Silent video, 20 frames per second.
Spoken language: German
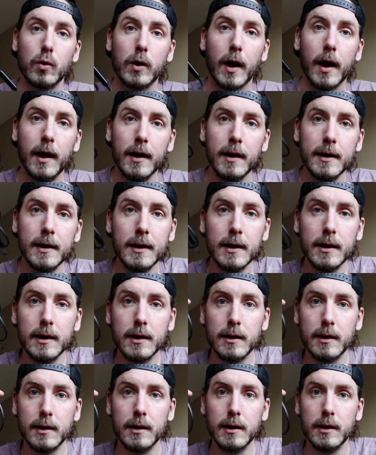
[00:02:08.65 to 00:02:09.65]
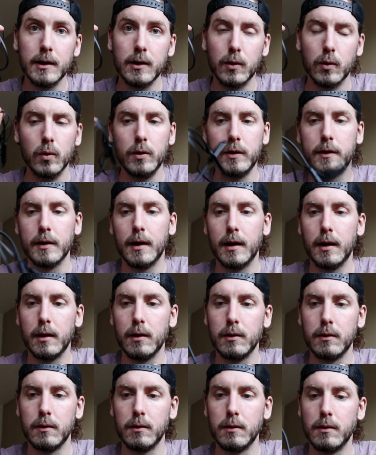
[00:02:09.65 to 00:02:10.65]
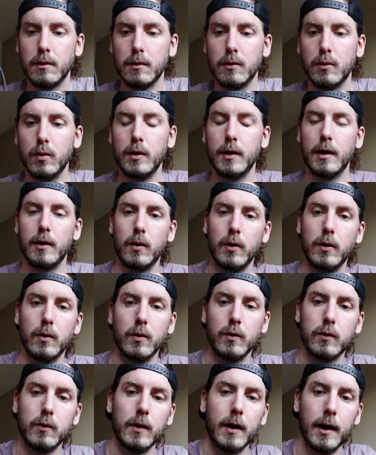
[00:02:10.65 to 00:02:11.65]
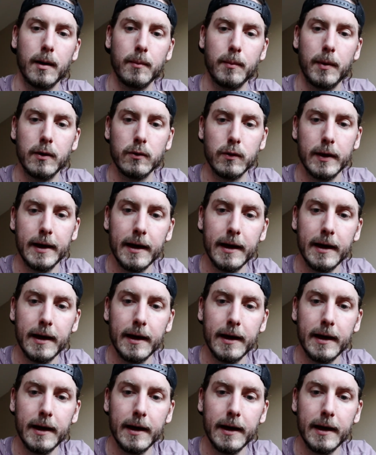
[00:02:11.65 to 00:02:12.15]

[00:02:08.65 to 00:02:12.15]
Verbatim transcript: Ist sogar äh, unter 100 Euro zu haben.